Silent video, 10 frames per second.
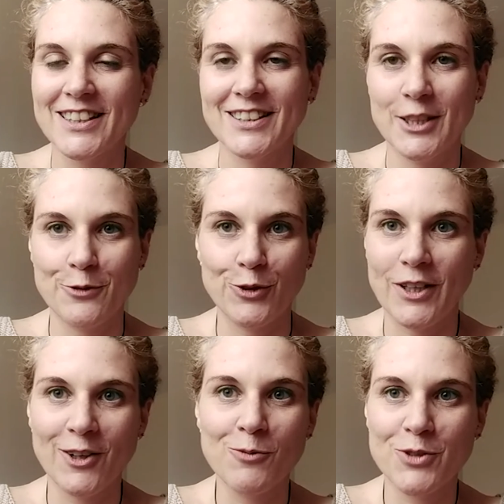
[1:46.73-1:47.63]

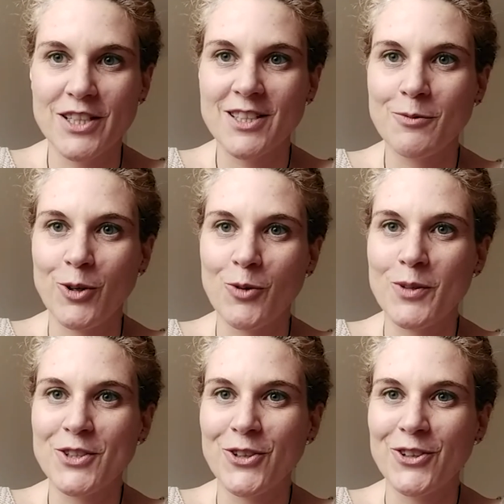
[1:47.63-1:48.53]
disfrutarlo muchísimo como he
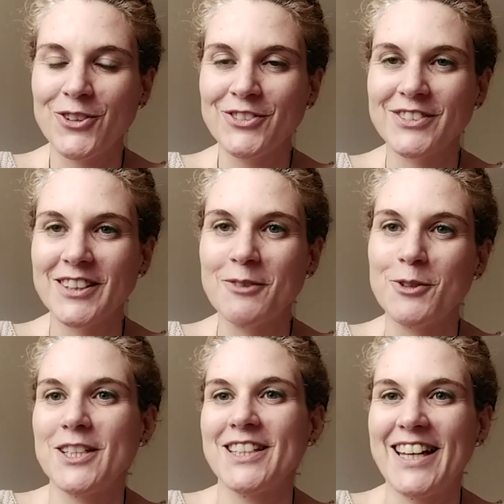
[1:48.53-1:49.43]
hecho yo y
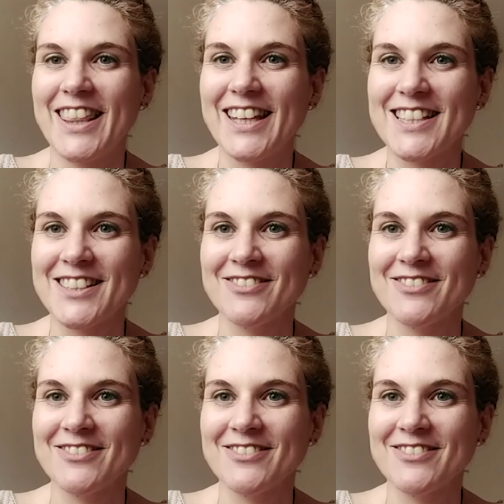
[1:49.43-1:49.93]
muchas gracias.